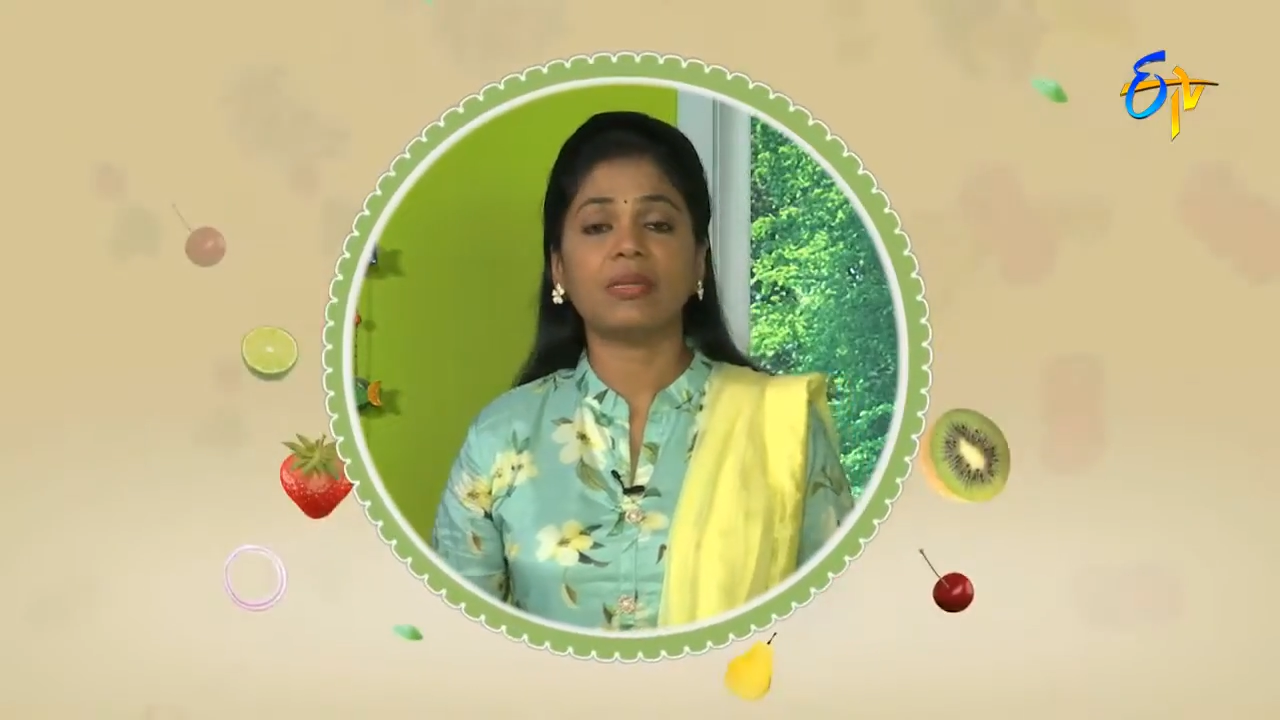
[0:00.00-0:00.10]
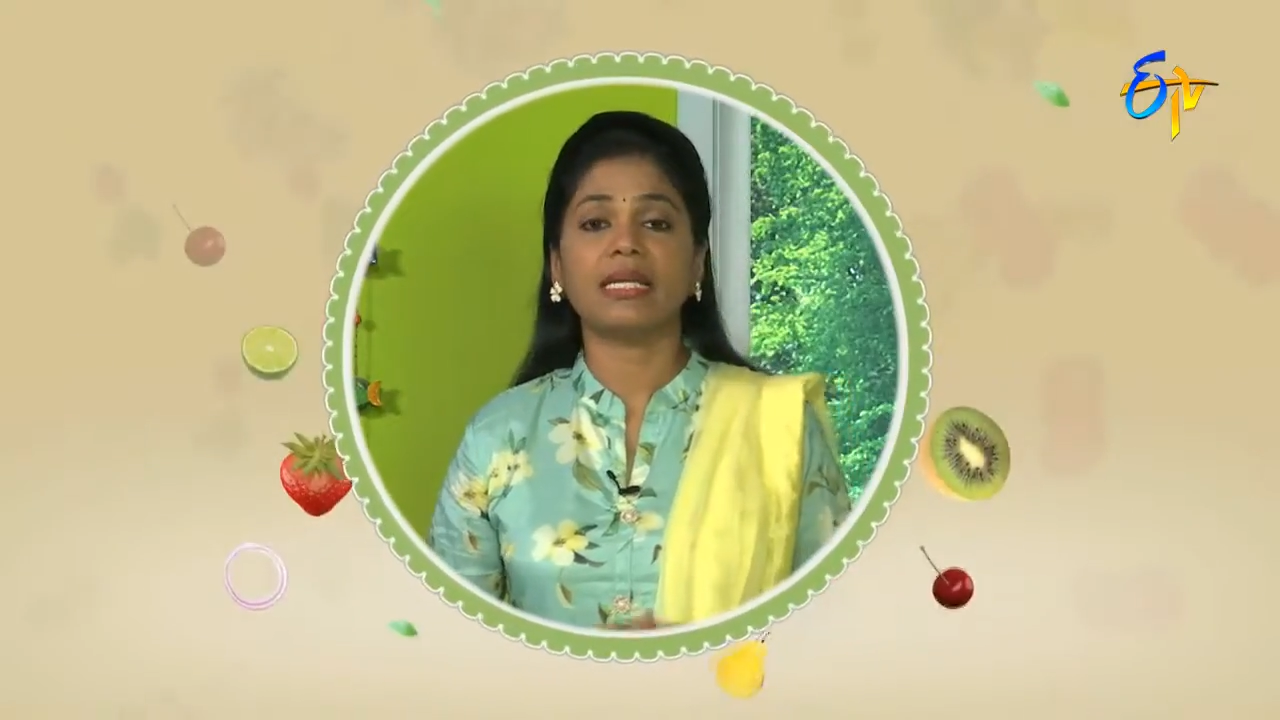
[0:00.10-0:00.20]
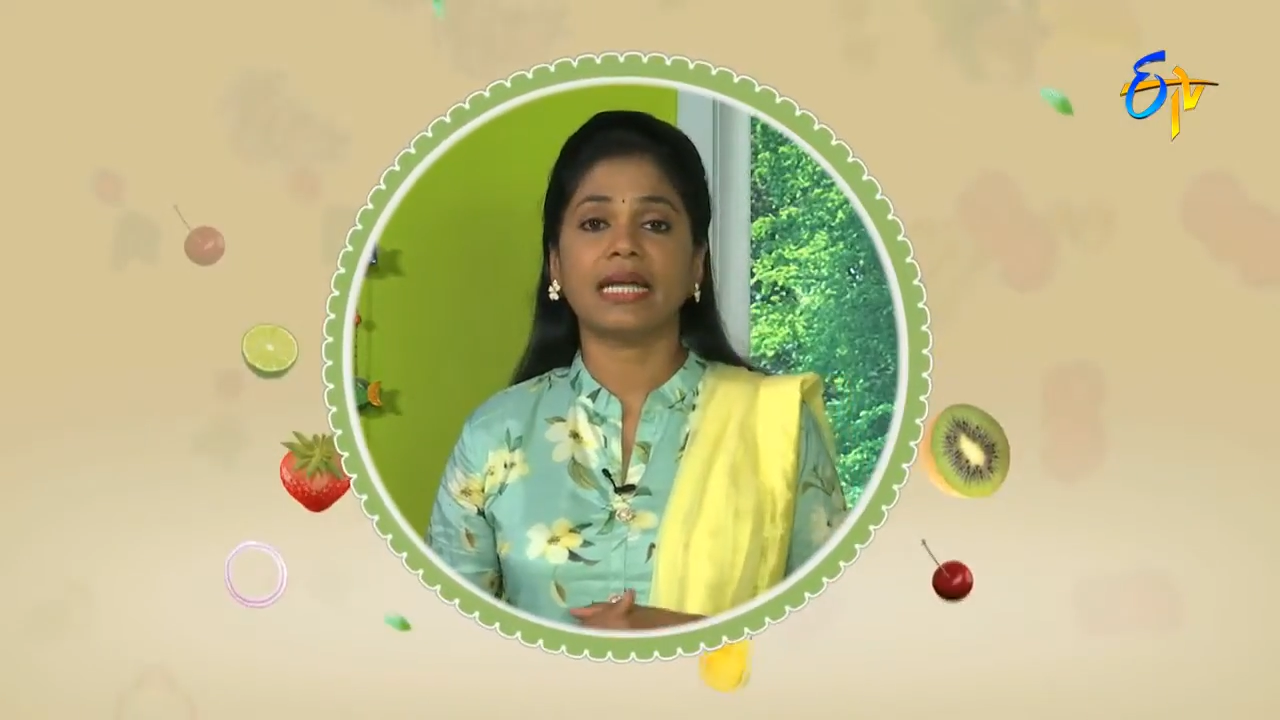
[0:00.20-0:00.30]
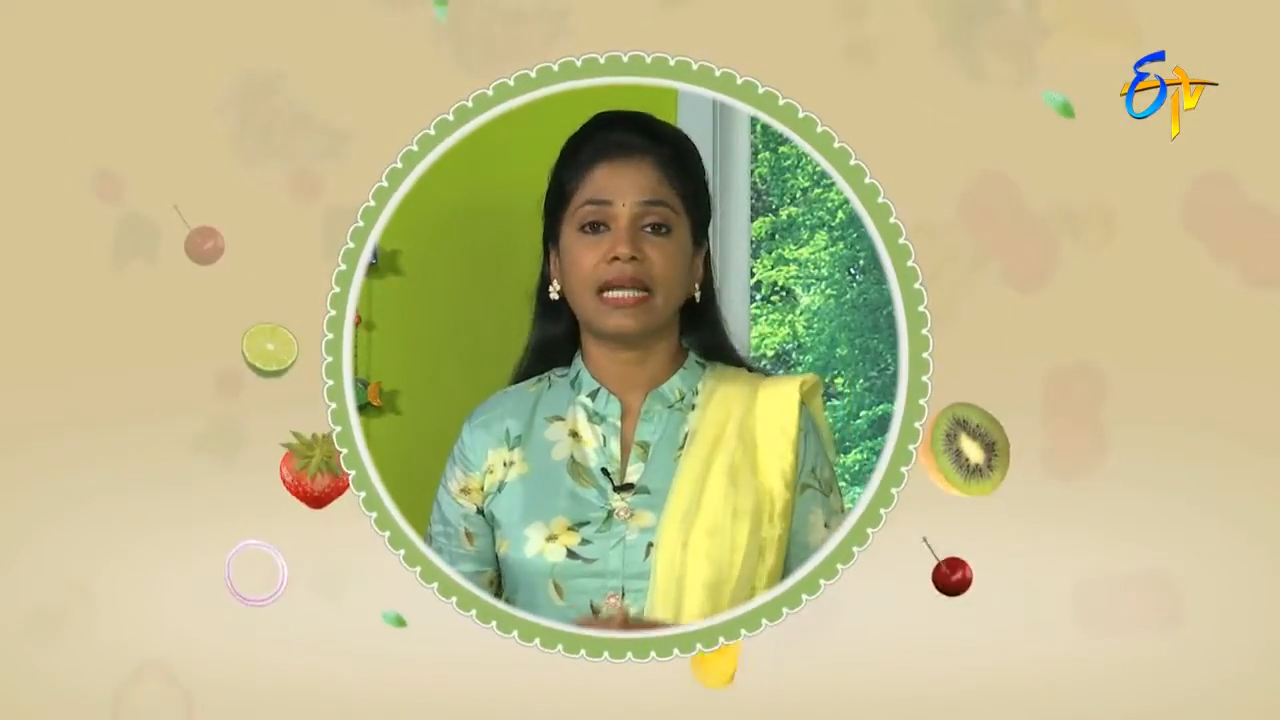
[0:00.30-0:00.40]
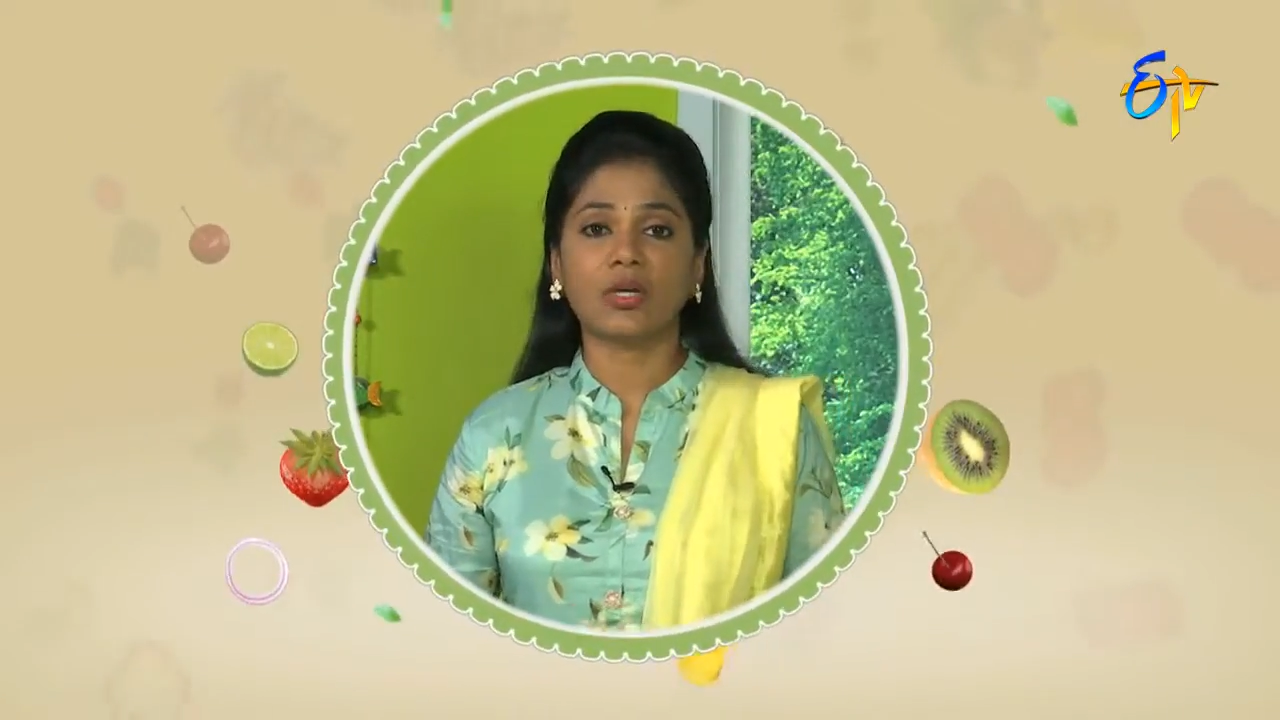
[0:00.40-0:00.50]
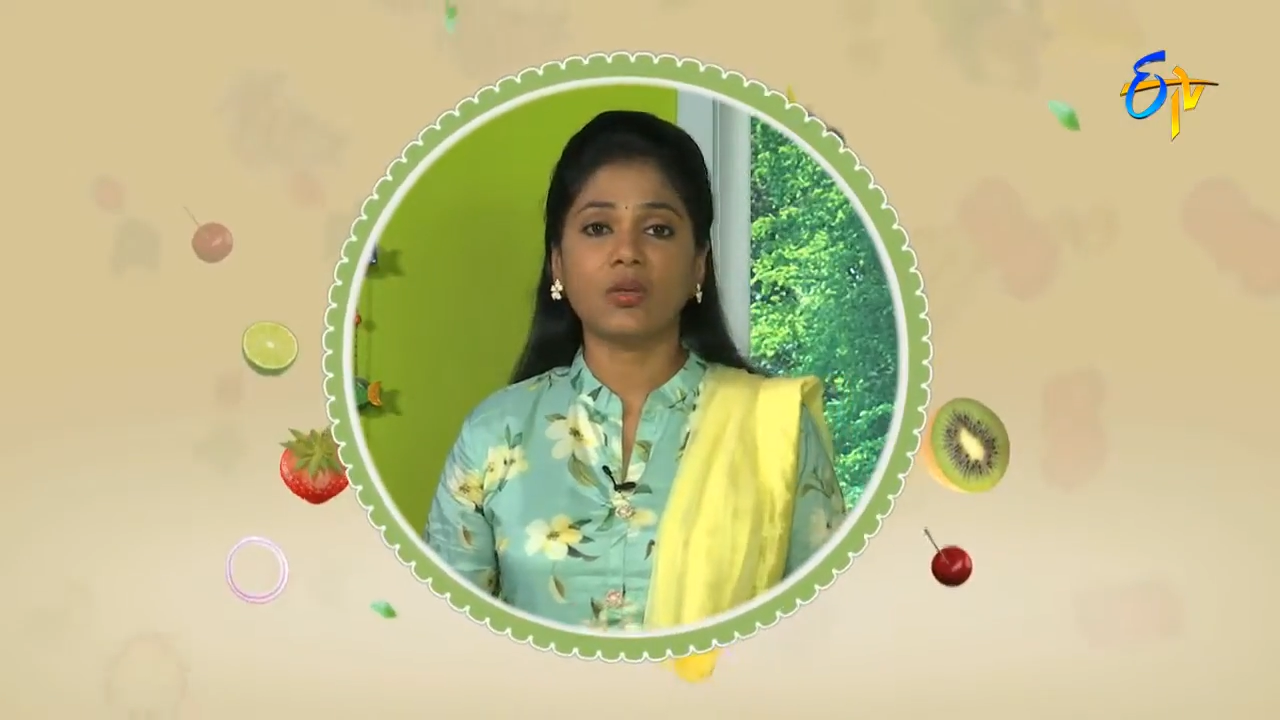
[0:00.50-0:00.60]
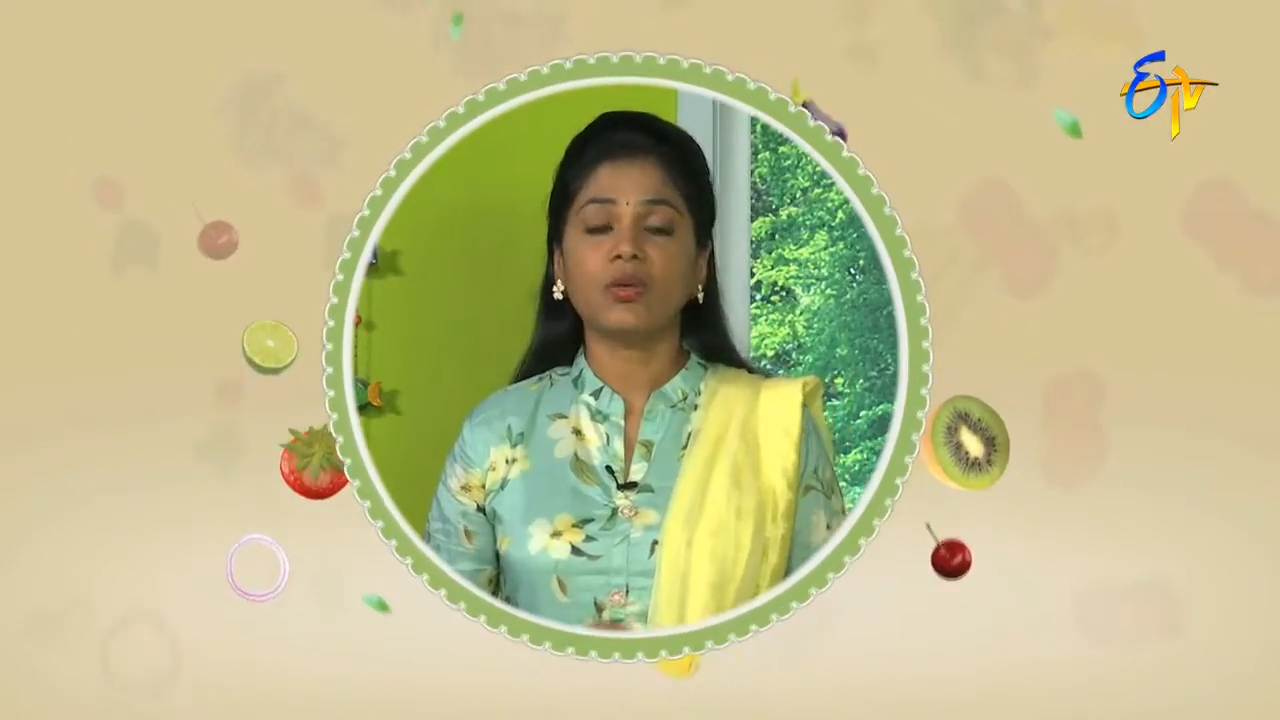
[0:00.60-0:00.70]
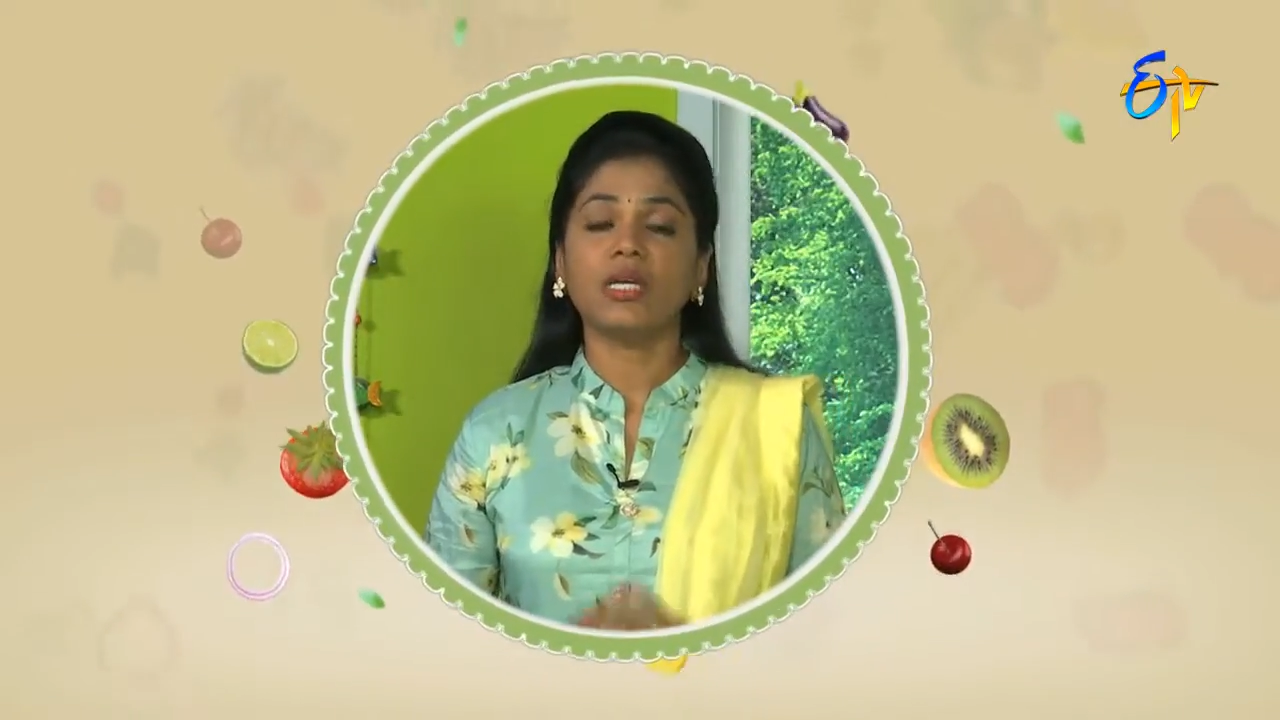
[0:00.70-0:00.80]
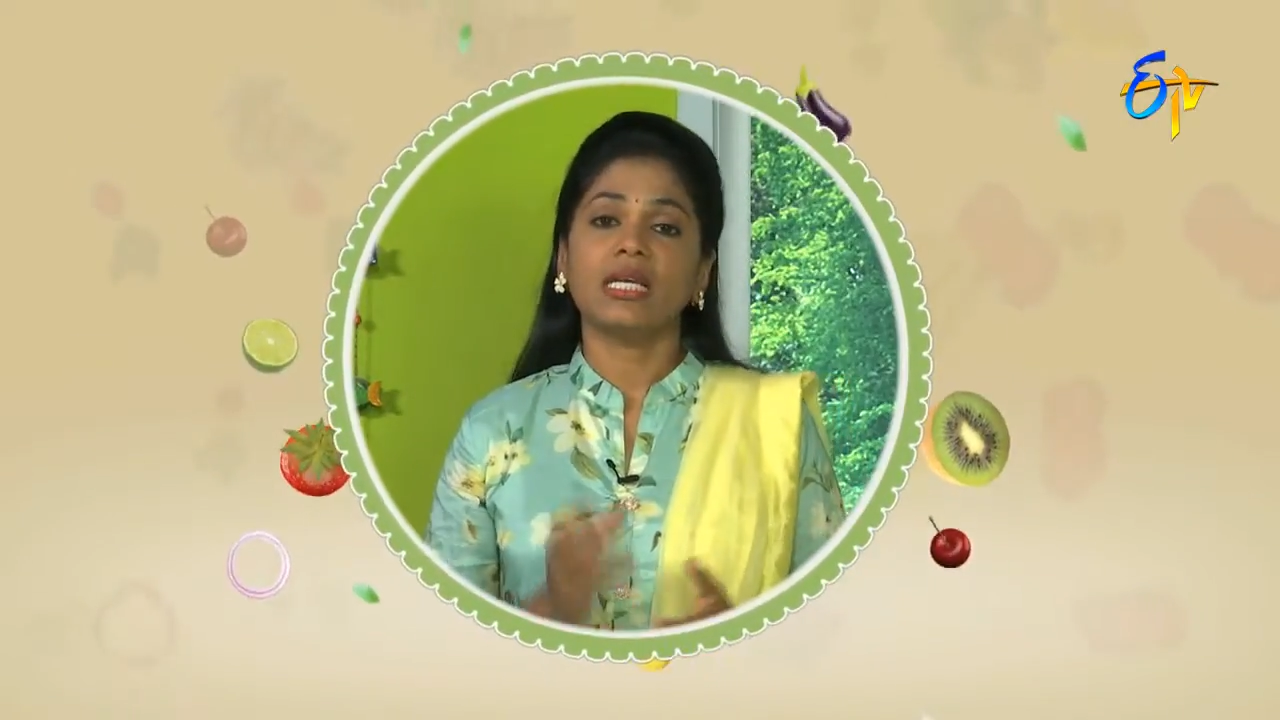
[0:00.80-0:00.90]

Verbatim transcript: మీ డైట్లో